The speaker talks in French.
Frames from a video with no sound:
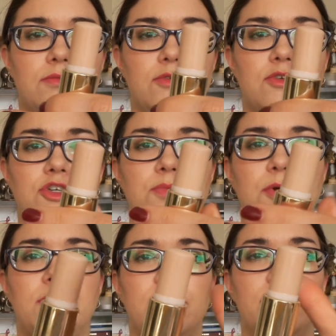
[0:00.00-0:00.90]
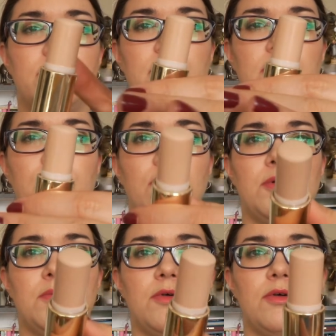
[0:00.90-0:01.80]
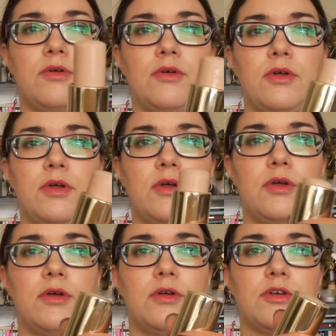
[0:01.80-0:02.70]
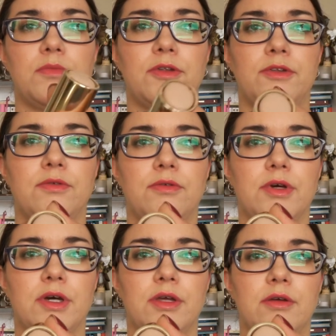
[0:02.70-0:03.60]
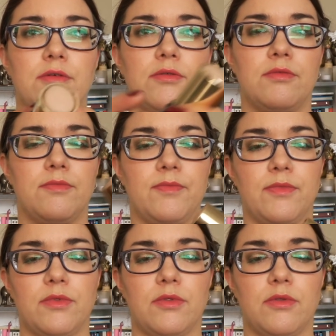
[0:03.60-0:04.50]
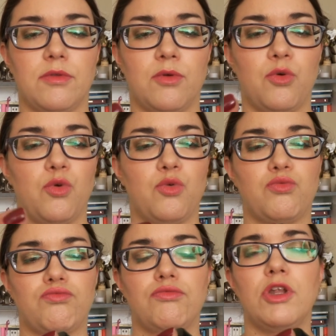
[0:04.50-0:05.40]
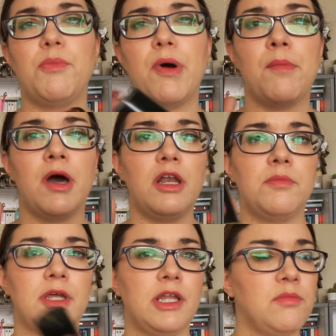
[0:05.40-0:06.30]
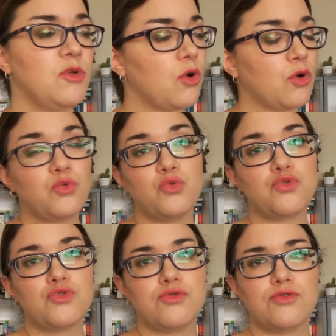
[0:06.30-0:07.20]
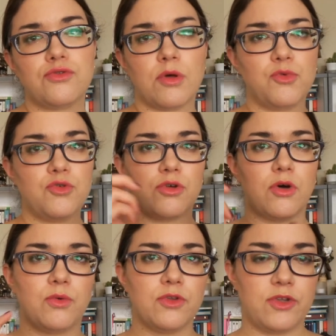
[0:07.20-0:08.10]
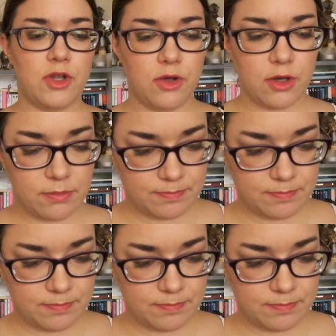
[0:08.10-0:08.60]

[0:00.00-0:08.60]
que j'ai pas utilisé énormément. Je sais pas si vous verrez. Euh, il est pas mal, mais il est mis en retouche juste un peu genre concealer.